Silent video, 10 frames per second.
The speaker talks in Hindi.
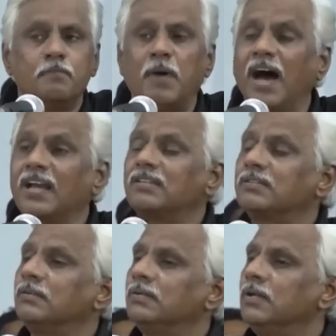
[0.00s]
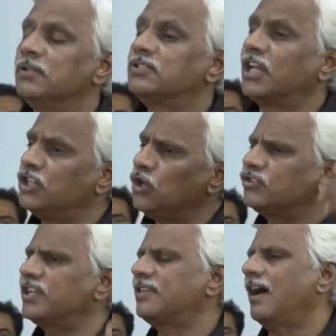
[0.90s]
भारत
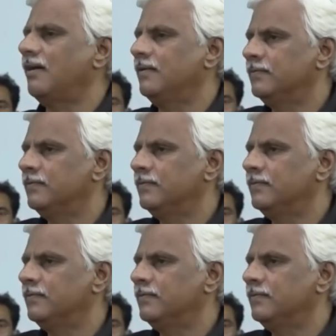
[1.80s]
सदियों से था